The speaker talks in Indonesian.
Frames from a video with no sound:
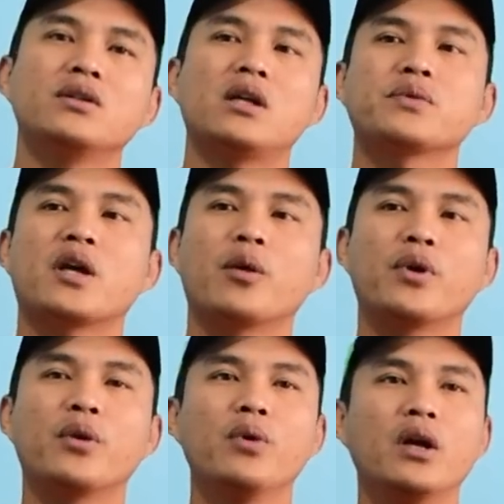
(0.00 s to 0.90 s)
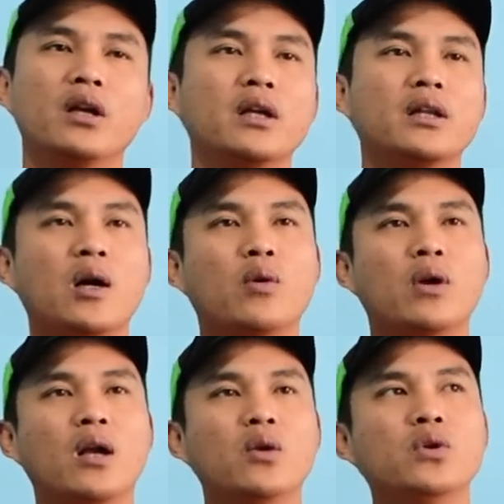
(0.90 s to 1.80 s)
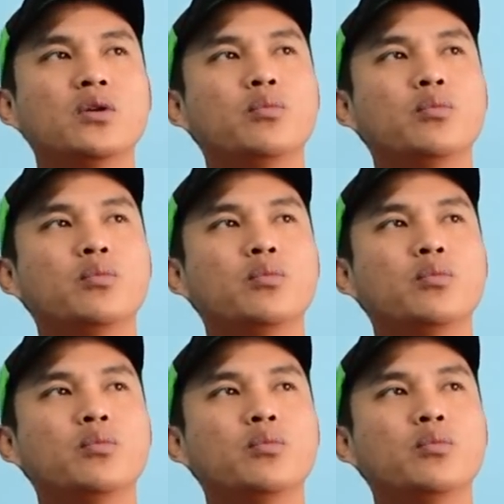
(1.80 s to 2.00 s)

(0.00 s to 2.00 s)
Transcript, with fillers: subscriber gue di tahun lalu